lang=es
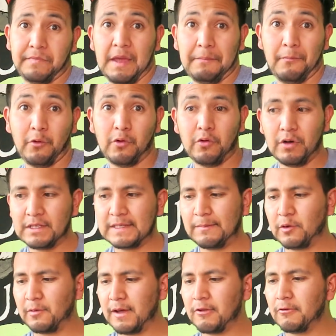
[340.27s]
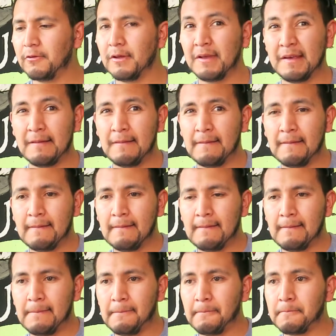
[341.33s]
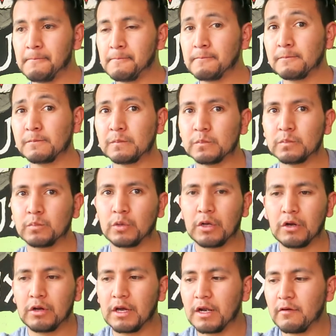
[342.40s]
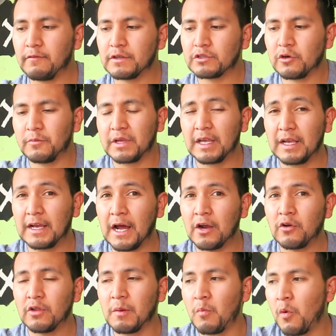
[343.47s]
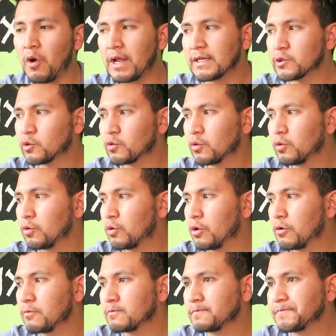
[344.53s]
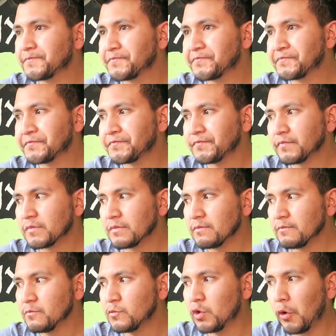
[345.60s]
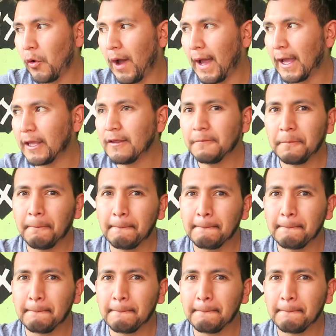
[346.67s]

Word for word: Tampoco los he probado. Mm, creo que refresco mexicano de mora azul. No hay.